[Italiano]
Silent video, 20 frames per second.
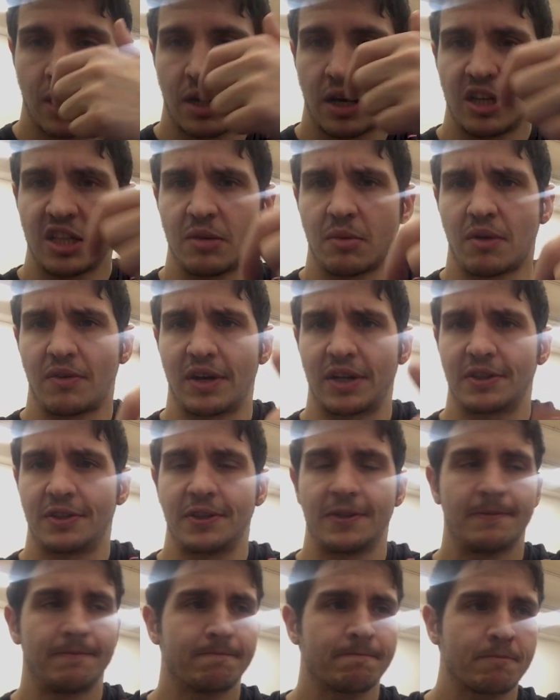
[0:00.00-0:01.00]
Andiamo
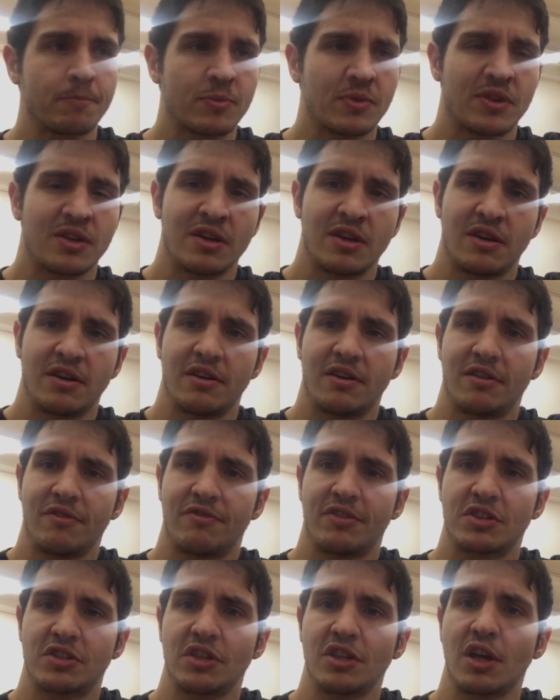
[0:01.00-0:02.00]
avanti.
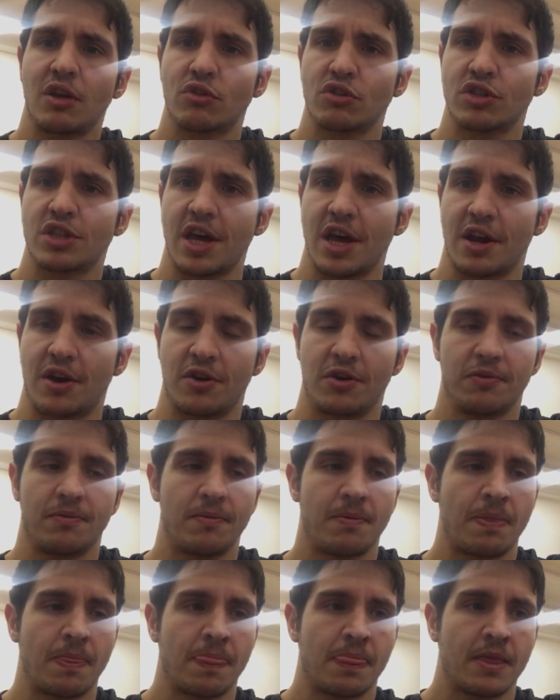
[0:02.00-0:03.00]
Fastidio allo sterno.